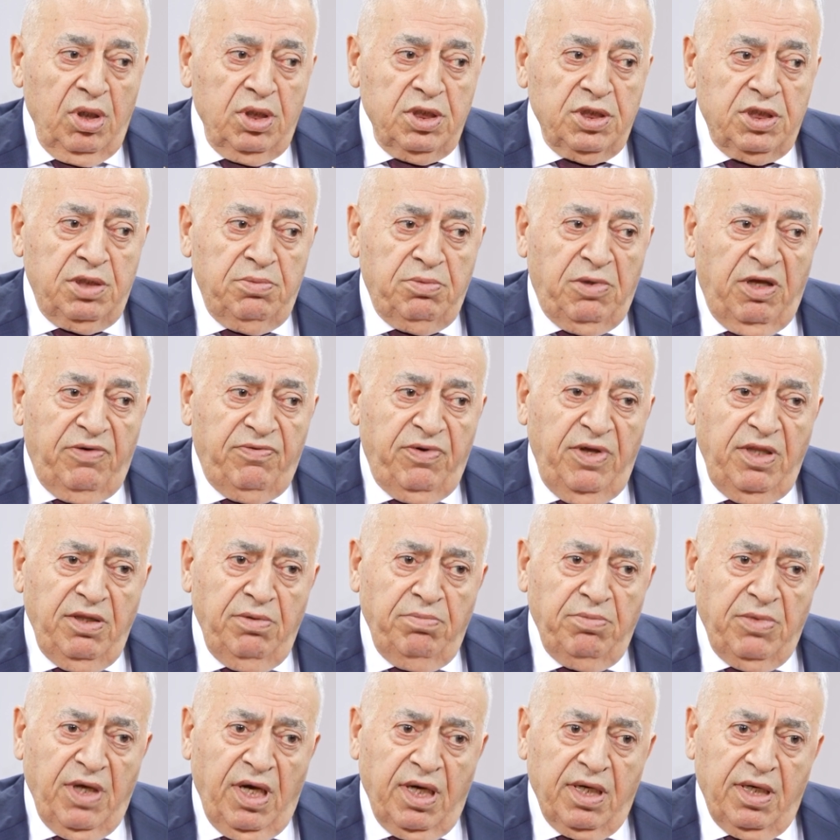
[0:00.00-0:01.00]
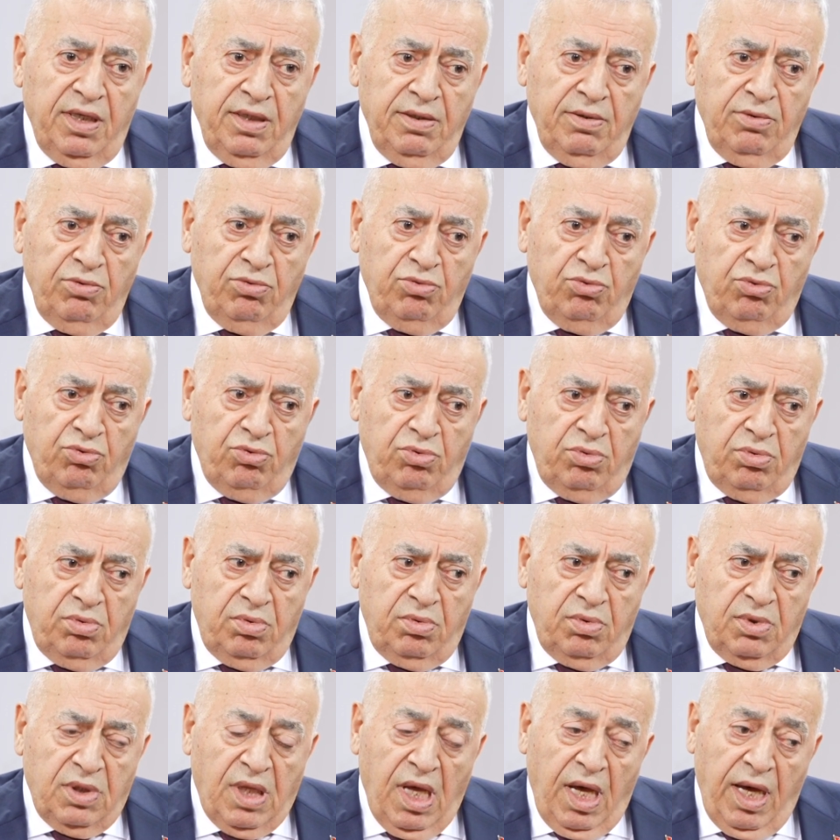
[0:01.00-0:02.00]
Şimdi efendim yakın
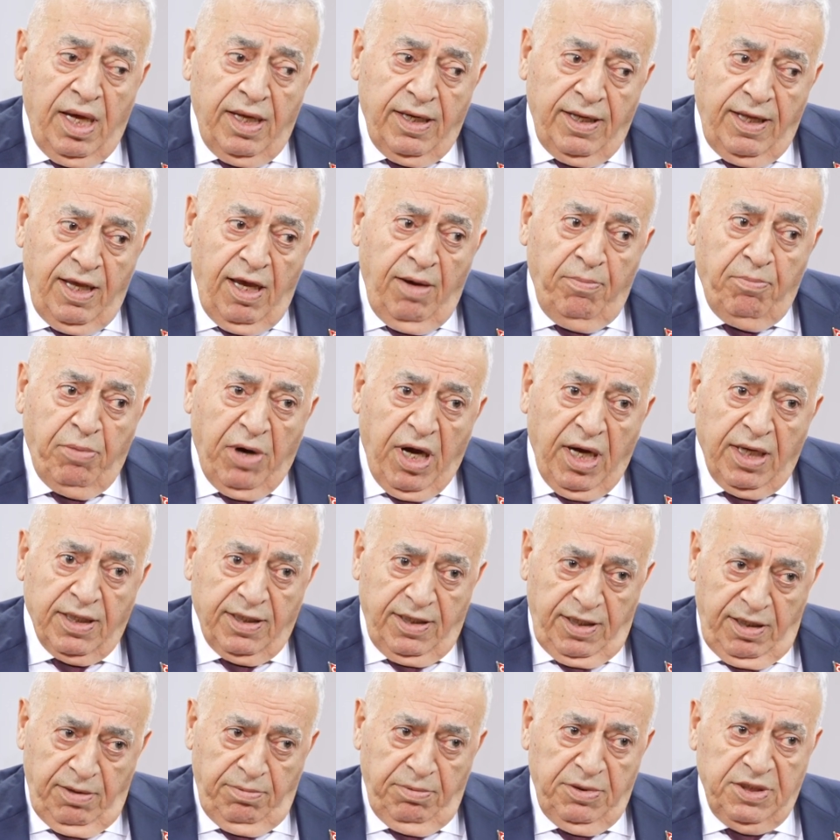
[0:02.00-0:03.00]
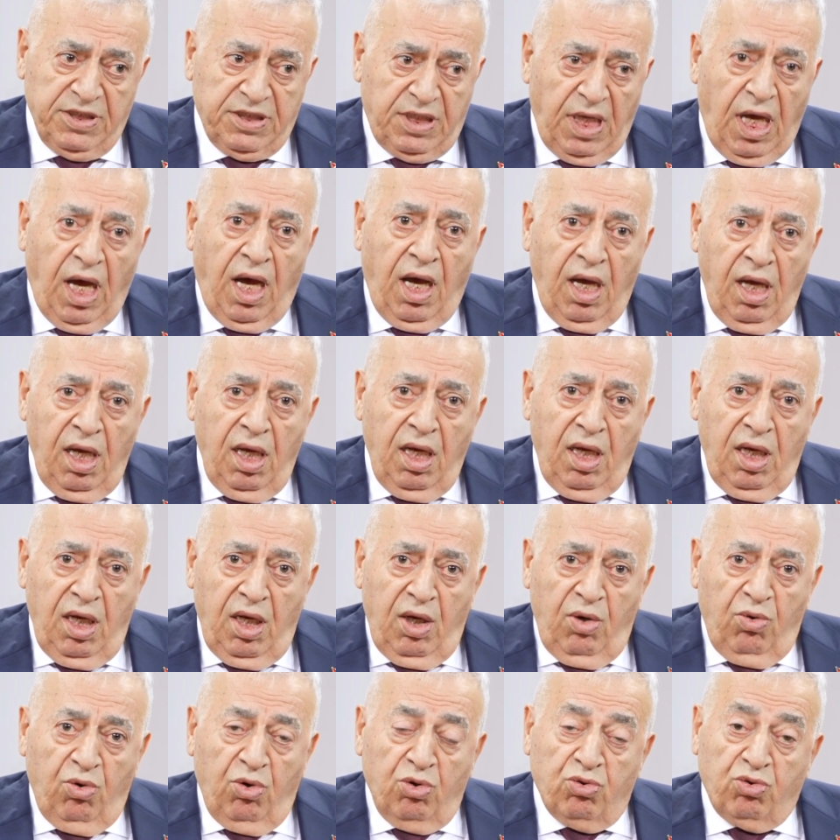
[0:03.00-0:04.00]
tarihe baktığımızda
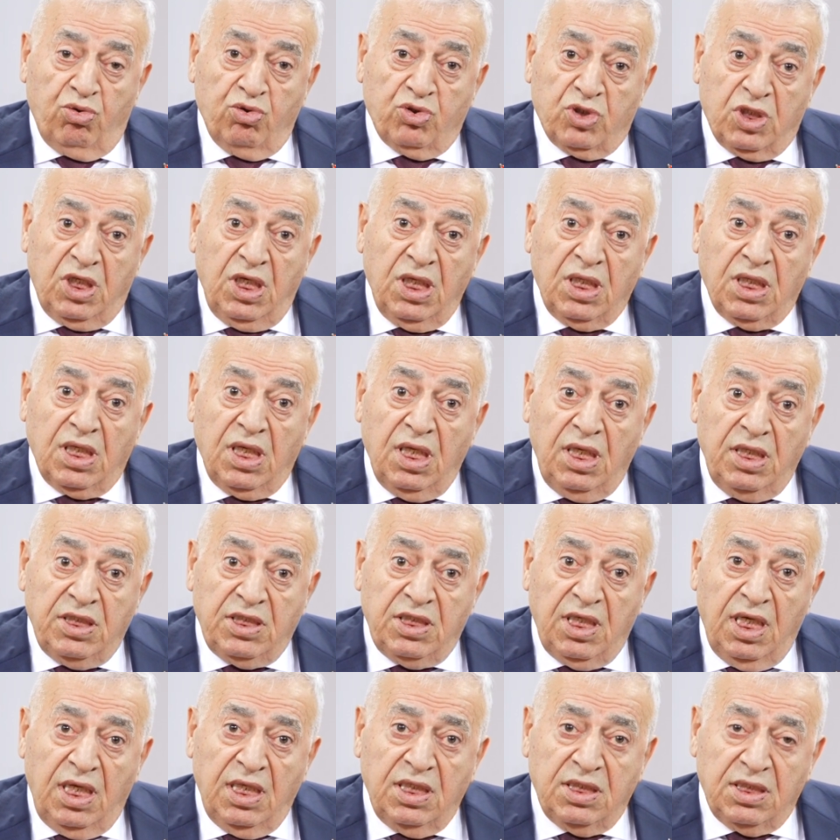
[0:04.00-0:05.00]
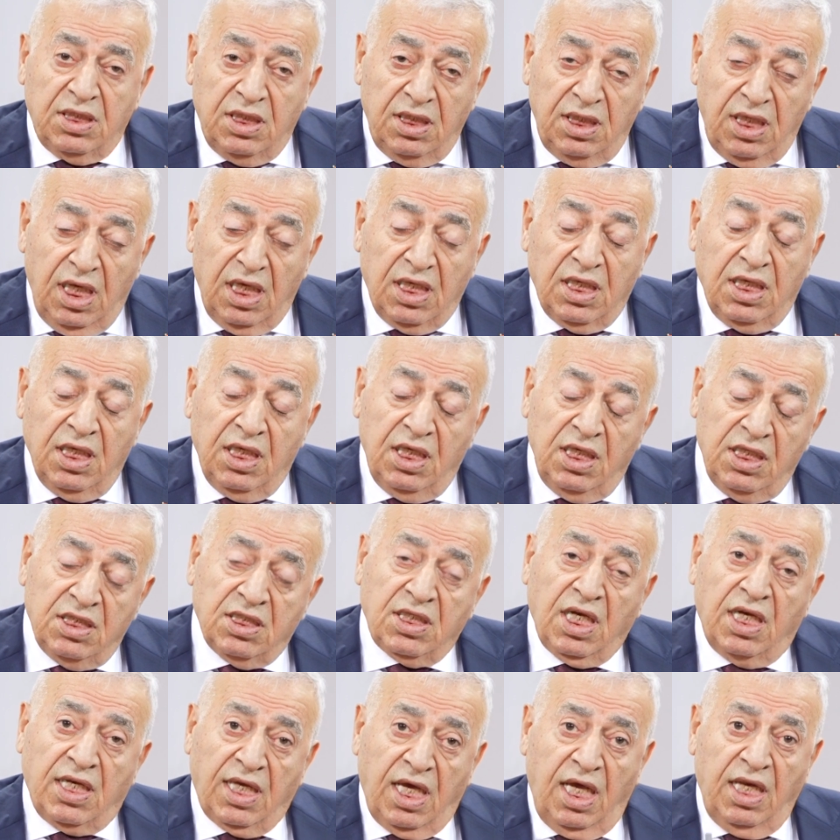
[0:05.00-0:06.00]
30-40 yıl içerisindeki
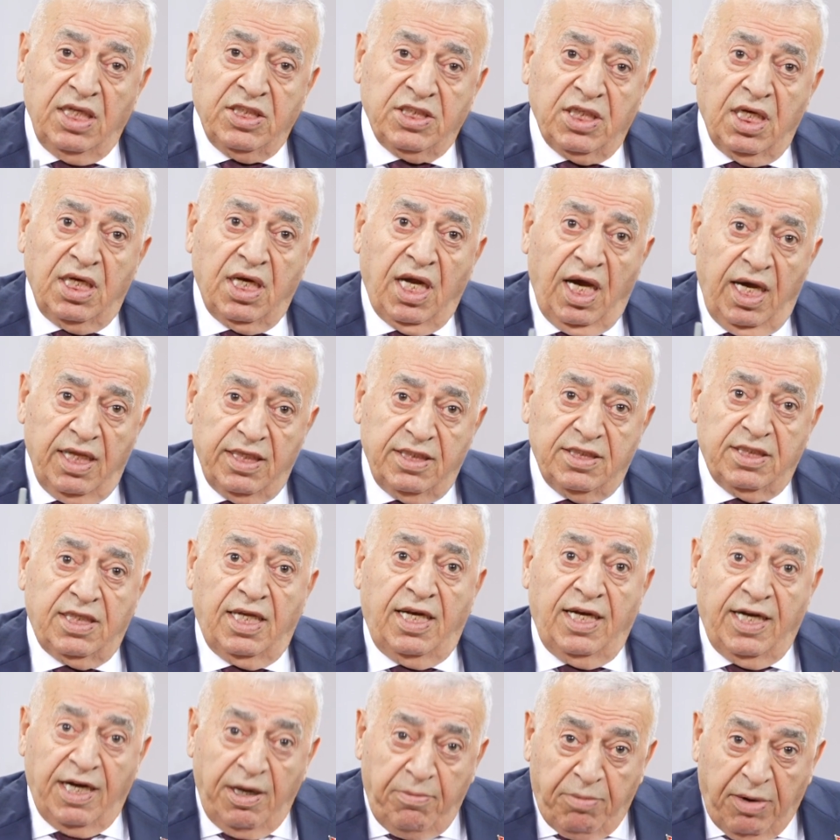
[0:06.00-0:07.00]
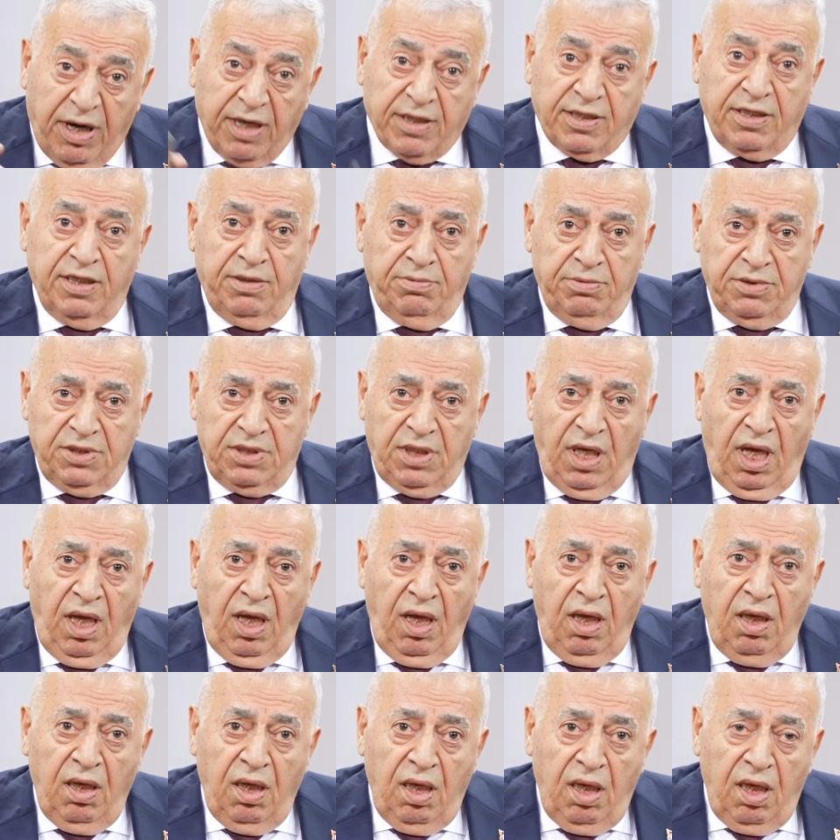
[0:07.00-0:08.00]
hızla gelişen hadiselere
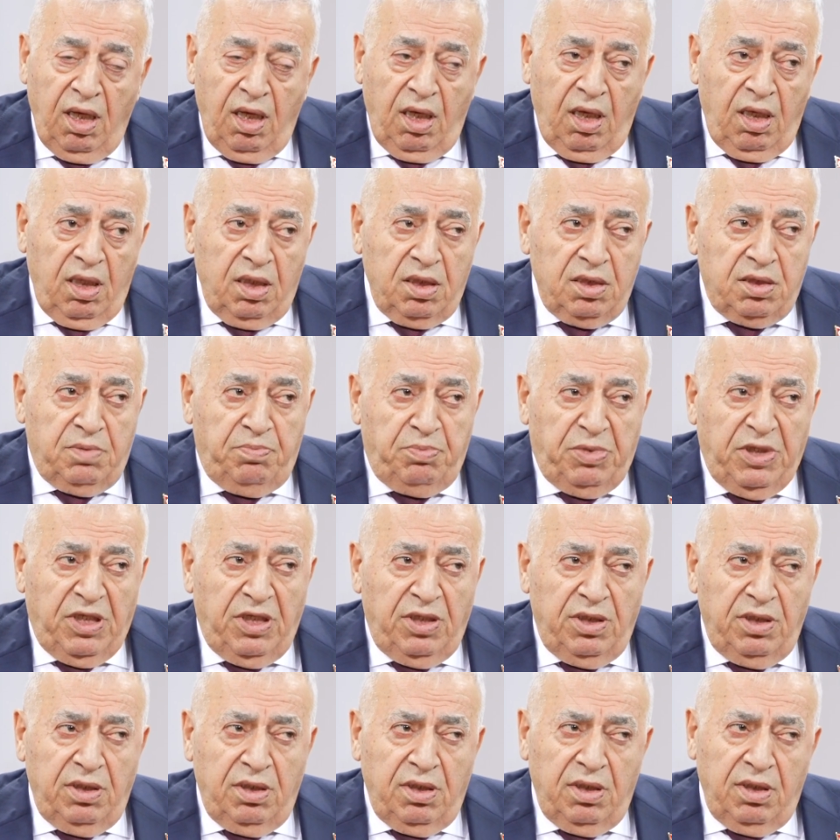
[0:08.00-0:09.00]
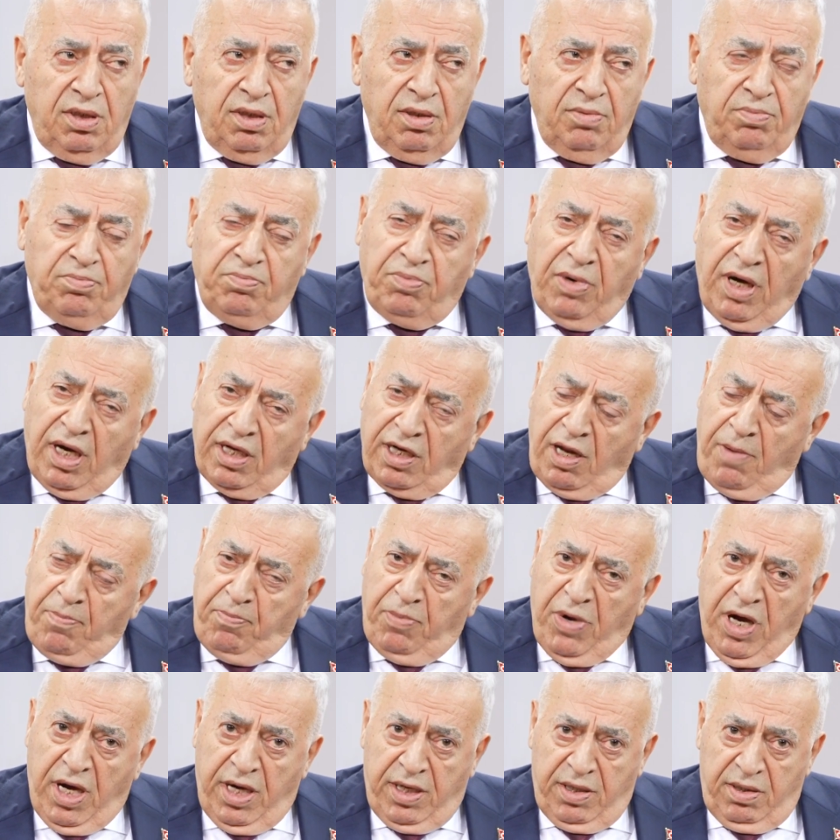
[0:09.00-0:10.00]
baktığımızda bir, e,
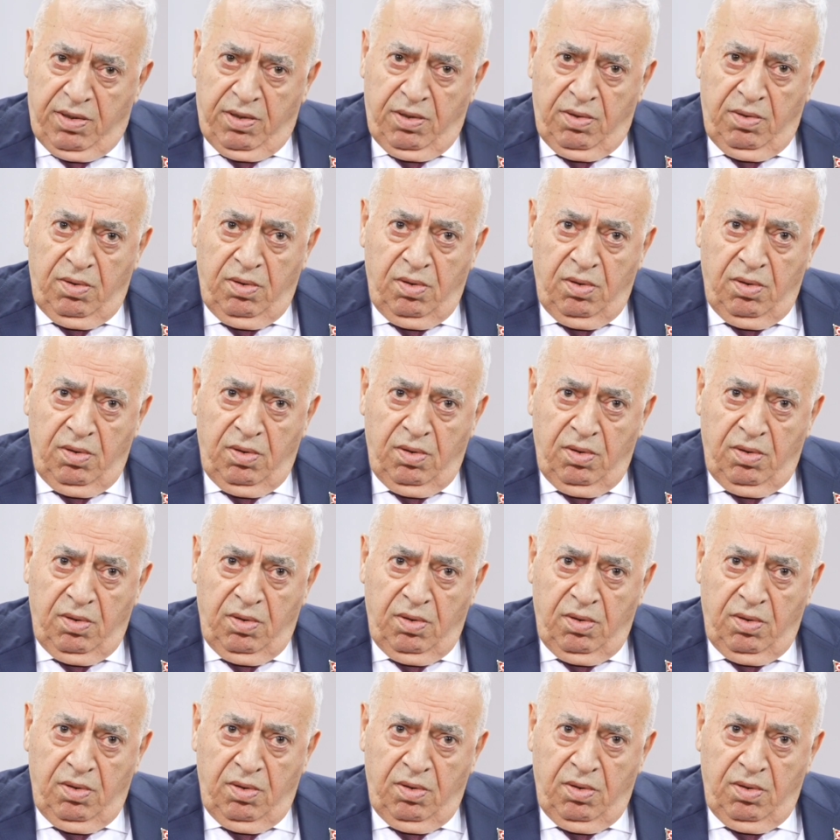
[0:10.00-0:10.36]
Arap Baharı,